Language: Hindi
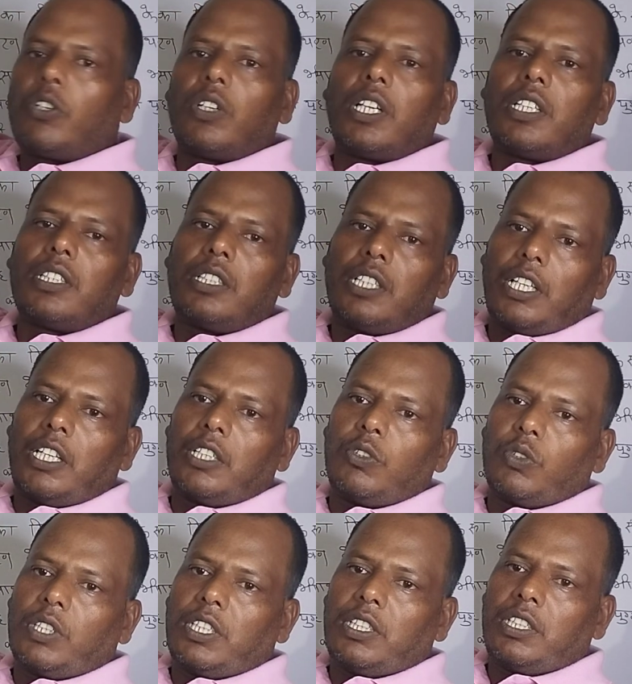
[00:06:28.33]
क्या होगा अलग
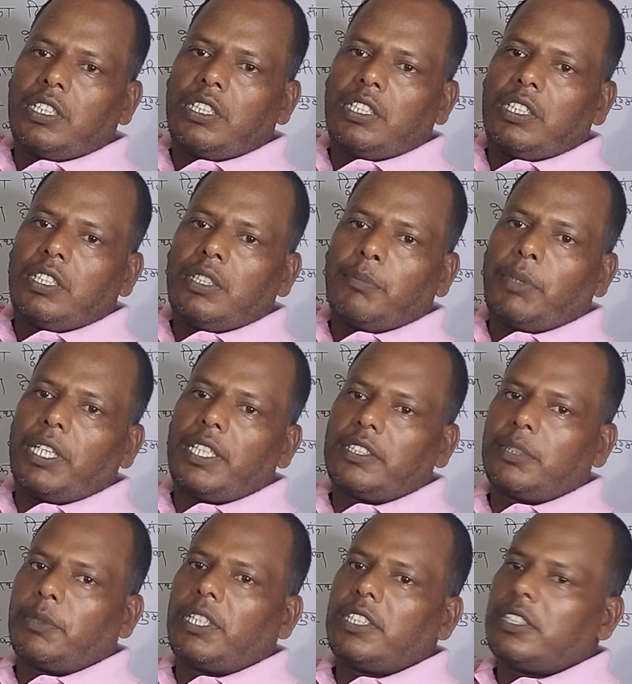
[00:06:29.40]
होना पर यह
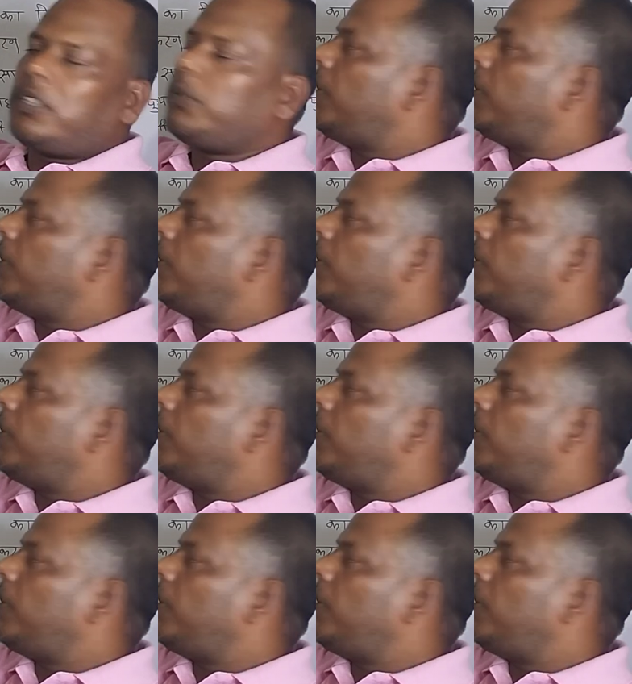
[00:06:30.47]
समझ लीजिए